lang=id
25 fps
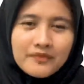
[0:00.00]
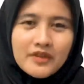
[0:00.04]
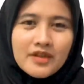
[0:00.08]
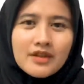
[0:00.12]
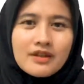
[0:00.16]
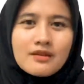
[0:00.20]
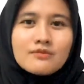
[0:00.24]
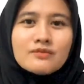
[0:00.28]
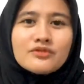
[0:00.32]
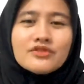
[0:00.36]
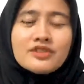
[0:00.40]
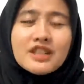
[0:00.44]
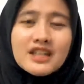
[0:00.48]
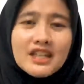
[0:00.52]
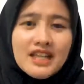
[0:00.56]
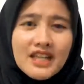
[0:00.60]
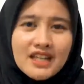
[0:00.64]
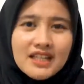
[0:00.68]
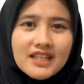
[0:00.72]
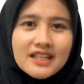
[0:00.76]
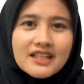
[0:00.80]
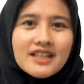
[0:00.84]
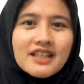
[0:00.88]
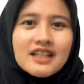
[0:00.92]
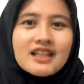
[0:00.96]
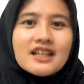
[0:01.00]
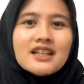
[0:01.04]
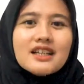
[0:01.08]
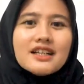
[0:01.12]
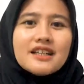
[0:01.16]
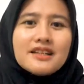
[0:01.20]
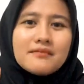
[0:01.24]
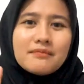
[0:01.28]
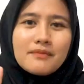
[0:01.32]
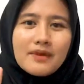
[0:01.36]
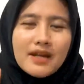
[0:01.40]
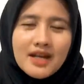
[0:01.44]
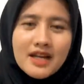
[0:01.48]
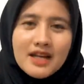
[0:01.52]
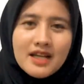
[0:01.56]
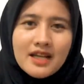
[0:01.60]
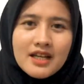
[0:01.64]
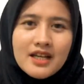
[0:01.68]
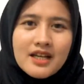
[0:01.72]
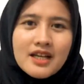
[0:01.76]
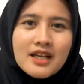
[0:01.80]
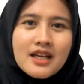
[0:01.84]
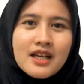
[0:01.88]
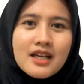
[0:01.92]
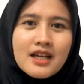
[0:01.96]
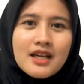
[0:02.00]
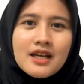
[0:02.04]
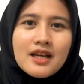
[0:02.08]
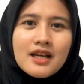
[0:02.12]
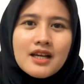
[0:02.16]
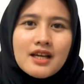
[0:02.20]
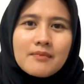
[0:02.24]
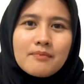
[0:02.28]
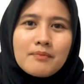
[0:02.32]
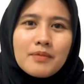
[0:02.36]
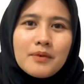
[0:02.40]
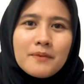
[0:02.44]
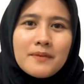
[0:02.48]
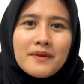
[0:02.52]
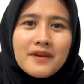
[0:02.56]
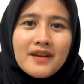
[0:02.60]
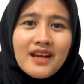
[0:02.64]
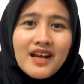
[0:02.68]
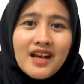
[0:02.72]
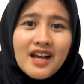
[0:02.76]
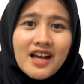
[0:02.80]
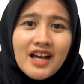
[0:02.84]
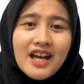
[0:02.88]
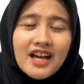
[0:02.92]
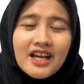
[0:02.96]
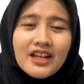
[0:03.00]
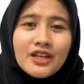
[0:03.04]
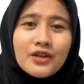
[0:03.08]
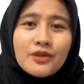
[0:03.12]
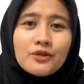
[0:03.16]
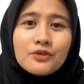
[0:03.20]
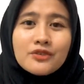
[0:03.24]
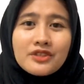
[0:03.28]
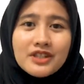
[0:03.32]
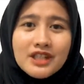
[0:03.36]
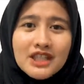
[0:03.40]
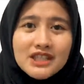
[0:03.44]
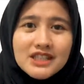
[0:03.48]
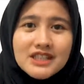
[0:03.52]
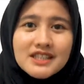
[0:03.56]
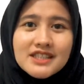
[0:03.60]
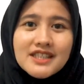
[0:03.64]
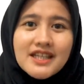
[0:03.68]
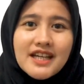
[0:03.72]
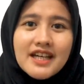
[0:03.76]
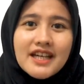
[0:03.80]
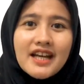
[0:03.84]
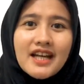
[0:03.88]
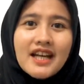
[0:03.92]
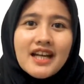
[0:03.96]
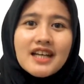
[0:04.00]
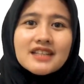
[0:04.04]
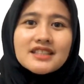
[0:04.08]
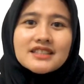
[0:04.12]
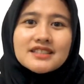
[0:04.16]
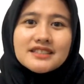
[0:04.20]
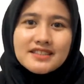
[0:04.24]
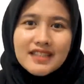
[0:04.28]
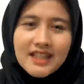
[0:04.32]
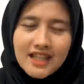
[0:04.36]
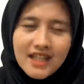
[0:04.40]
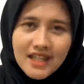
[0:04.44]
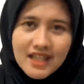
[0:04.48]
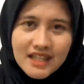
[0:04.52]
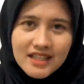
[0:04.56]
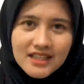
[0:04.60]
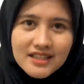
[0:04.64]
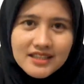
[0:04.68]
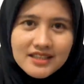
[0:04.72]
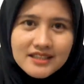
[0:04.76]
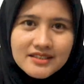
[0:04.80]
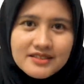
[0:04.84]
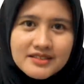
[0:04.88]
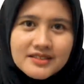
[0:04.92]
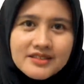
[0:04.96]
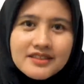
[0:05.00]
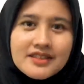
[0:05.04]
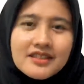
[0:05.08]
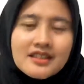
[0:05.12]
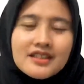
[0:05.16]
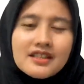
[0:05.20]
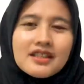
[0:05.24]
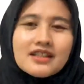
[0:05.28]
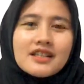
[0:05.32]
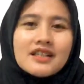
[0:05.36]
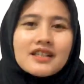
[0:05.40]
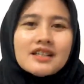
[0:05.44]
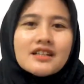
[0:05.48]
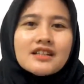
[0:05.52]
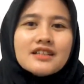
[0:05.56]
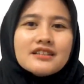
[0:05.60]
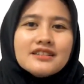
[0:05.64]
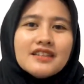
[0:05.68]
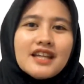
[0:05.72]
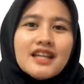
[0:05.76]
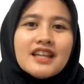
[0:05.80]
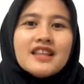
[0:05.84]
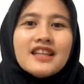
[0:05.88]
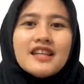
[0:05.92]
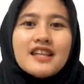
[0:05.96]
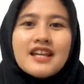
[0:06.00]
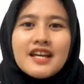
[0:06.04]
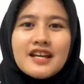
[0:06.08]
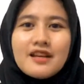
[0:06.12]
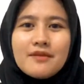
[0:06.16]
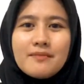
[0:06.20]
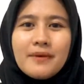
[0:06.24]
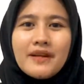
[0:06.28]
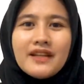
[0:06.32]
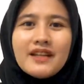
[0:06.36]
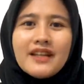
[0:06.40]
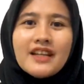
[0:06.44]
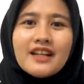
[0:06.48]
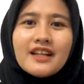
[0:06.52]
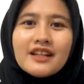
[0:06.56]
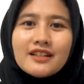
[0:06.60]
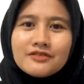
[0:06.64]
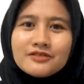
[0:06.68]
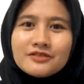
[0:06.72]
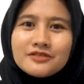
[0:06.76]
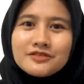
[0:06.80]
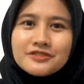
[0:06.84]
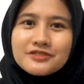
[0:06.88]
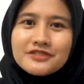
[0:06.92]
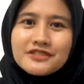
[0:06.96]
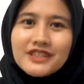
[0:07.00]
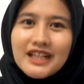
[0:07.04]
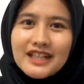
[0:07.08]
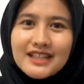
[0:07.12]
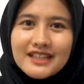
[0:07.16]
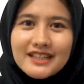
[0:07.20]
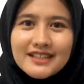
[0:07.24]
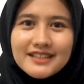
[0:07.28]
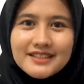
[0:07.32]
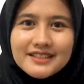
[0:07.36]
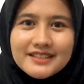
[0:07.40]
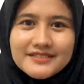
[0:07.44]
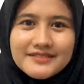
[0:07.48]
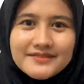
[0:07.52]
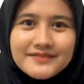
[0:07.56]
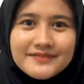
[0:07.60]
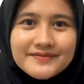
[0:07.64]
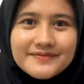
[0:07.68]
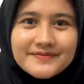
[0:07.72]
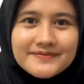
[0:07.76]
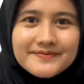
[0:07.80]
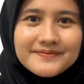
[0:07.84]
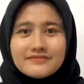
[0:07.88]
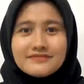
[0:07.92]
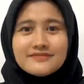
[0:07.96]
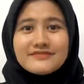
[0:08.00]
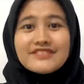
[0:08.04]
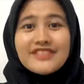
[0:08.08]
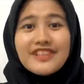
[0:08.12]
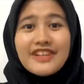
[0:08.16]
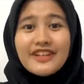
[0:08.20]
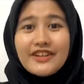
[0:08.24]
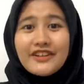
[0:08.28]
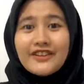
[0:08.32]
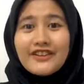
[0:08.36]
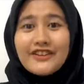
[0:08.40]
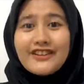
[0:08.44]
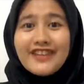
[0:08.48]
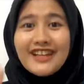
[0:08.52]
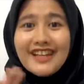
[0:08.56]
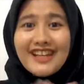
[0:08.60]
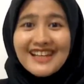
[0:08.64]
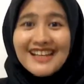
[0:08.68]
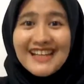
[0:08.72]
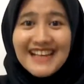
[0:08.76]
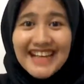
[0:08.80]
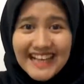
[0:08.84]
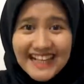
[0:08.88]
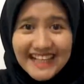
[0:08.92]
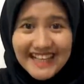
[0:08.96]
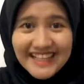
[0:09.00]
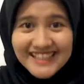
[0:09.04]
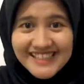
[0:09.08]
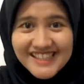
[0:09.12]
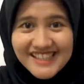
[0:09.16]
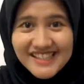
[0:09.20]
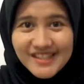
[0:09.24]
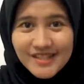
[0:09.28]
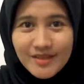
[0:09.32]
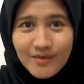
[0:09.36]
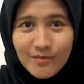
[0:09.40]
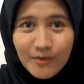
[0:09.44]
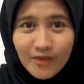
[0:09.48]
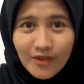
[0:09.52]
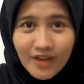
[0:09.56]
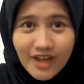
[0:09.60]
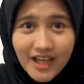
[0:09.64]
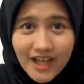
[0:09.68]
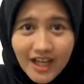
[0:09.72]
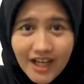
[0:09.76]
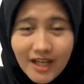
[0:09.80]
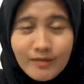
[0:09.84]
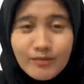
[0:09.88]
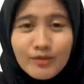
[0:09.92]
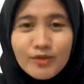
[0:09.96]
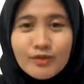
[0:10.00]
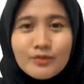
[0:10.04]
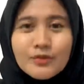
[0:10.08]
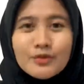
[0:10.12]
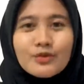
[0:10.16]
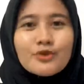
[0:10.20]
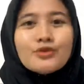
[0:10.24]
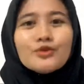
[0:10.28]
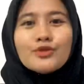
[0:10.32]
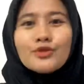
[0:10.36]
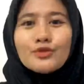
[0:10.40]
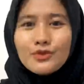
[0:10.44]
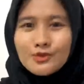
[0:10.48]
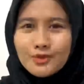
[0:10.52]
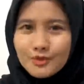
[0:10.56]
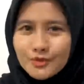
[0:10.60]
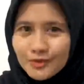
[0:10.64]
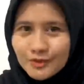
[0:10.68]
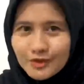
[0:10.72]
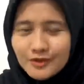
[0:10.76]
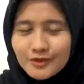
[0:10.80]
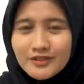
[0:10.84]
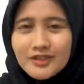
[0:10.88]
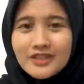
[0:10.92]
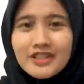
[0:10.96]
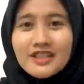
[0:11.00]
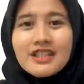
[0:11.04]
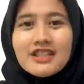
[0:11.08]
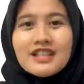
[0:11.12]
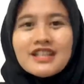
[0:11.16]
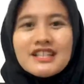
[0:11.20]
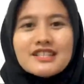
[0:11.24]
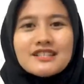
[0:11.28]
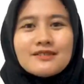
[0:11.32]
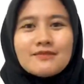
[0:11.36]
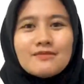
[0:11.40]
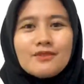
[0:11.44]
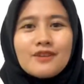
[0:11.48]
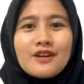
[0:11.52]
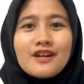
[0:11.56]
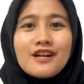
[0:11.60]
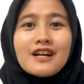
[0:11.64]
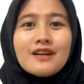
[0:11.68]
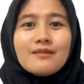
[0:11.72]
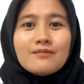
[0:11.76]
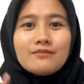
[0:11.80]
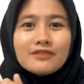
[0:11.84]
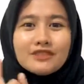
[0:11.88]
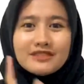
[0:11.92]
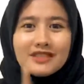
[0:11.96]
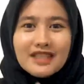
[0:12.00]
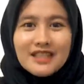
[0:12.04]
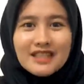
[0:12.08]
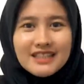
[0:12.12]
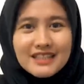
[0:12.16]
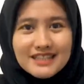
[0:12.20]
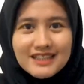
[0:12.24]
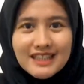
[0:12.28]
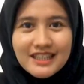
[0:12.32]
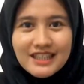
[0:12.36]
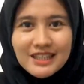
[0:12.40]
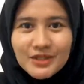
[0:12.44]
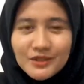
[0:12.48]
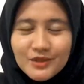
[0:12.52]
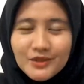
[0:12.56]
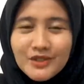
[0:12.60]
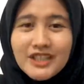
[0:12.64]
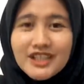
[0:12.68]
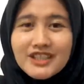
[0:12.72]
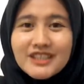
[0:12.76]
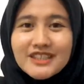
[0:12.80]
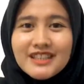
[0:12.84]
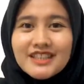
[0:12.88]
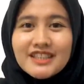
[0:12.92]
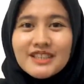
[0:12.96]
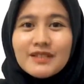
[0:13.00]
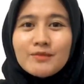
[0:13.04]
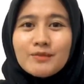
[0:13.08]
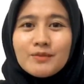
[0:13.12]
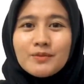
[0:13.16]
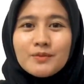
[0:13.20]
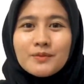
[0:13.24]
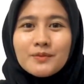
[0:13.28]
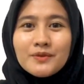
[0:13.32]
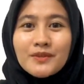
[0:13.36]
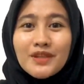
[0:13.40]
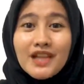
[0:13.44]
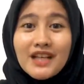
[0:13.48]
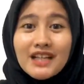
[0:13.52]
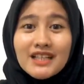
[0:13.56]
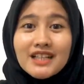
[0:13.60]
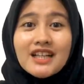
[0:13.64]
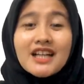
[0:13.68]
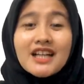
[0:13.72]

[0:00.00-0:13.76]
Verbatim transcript: kemudian yang kelima pemenang akan diundi secara acak dan tidak dapat diganggu gugat Oke okay guys, semoga kamu beruntung. Semoga kamu salah satu yang jadi pemenang